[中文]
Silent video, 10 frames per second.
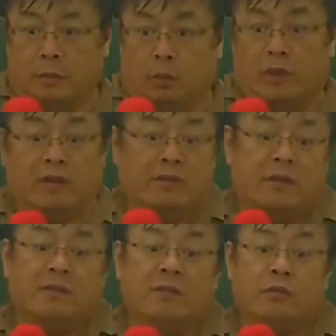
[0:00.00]
我以前
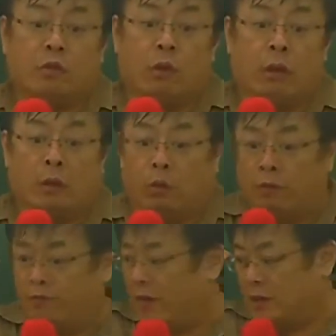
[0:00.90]
曾经是国王，我
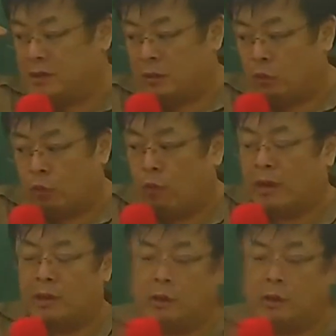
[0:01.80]
放弃国王的